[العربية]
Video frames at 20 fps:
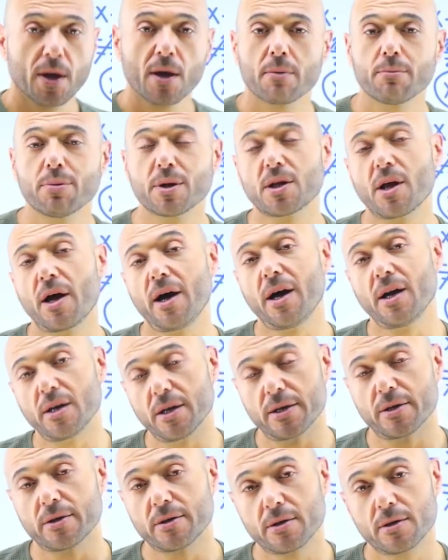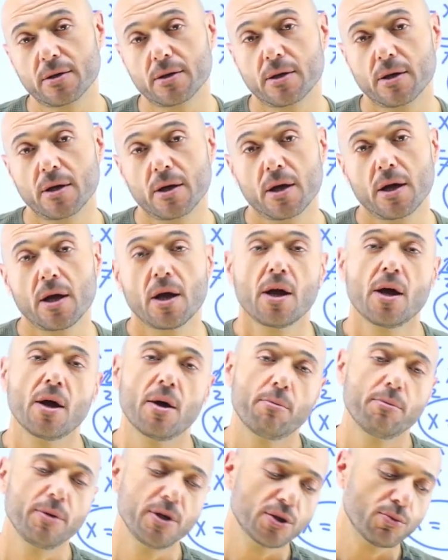بيطلع حلين
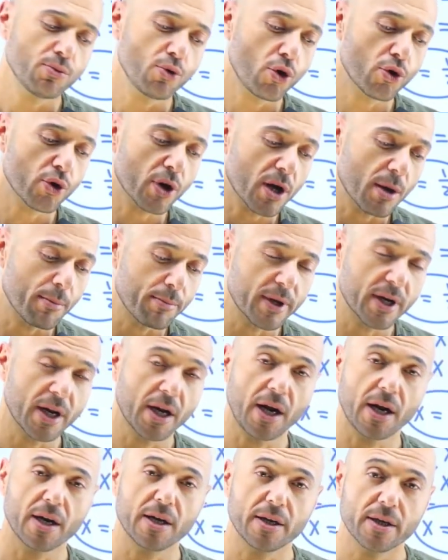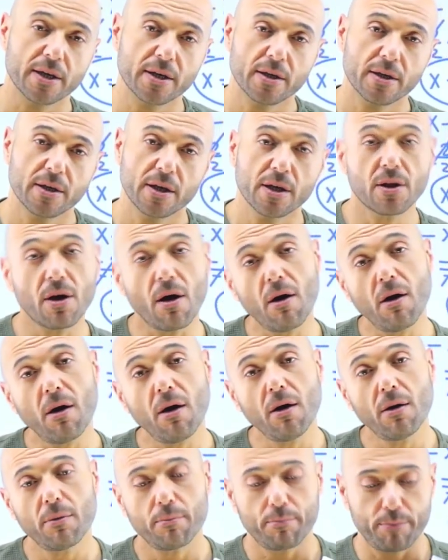بنيجي بناخذ رقم بين هالحلين اذا
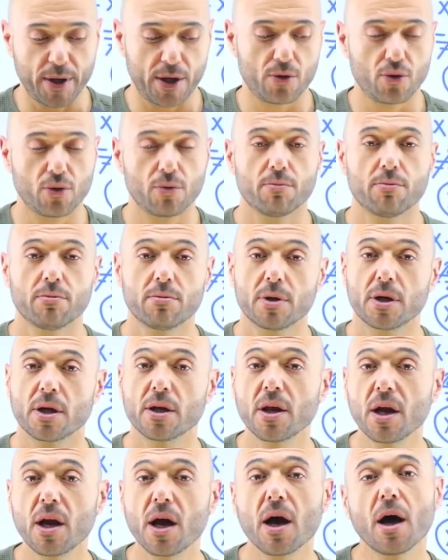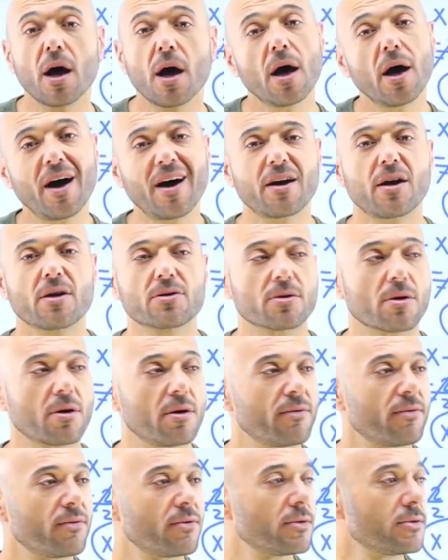اه بينهم اذا لا على
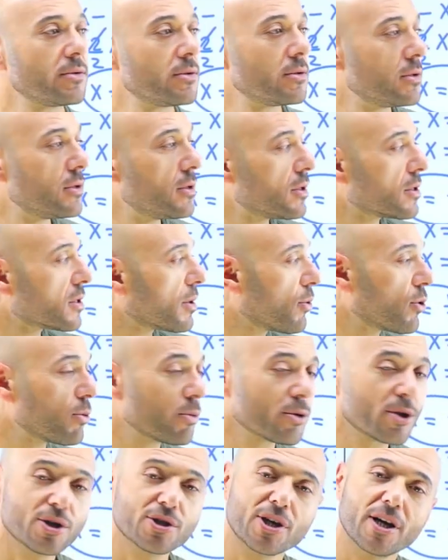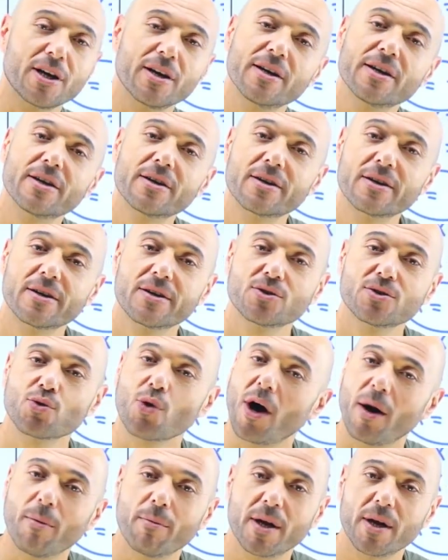الاطراف طب هو ما طلعش حلين شو
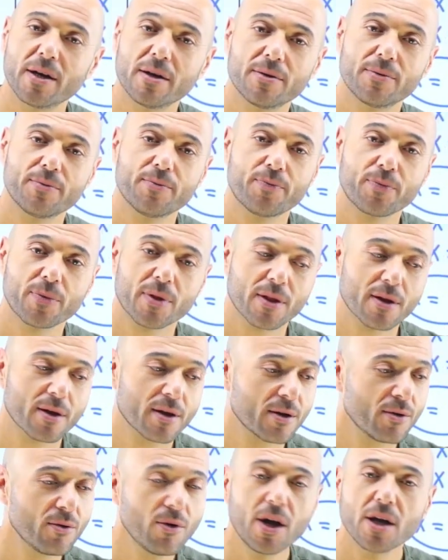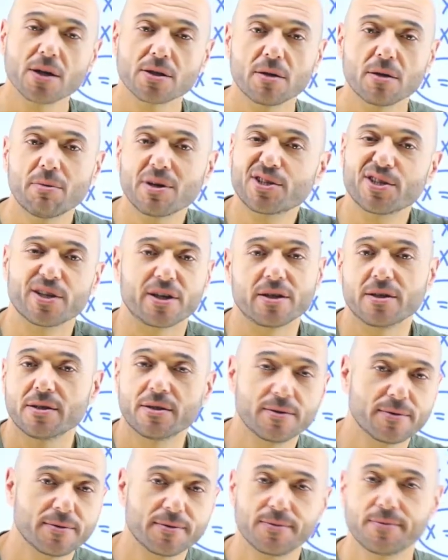اعمل ولا شيء اعمل شيء
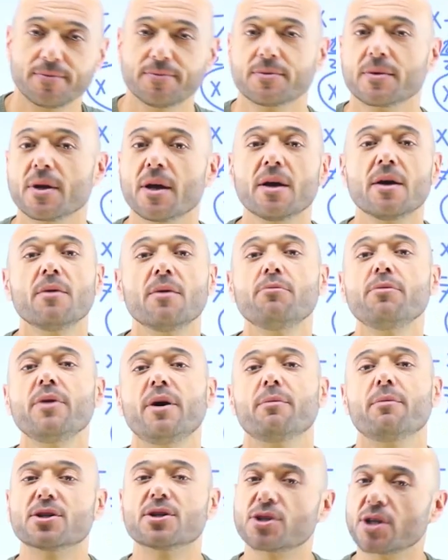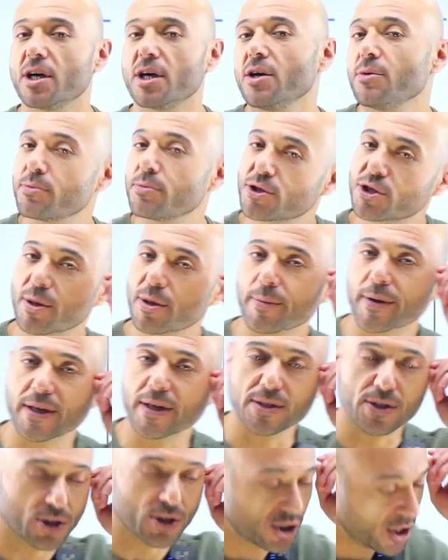بنعمل شاي بنشرب
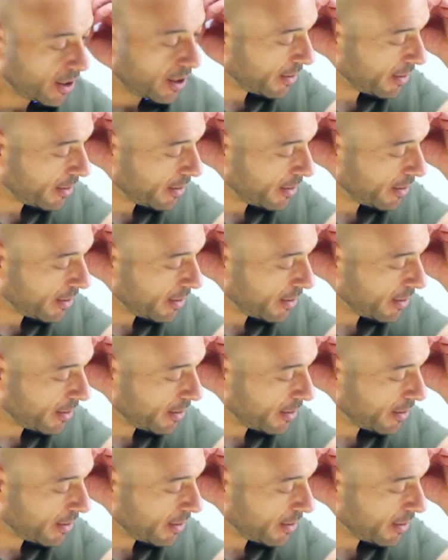كاسة شاي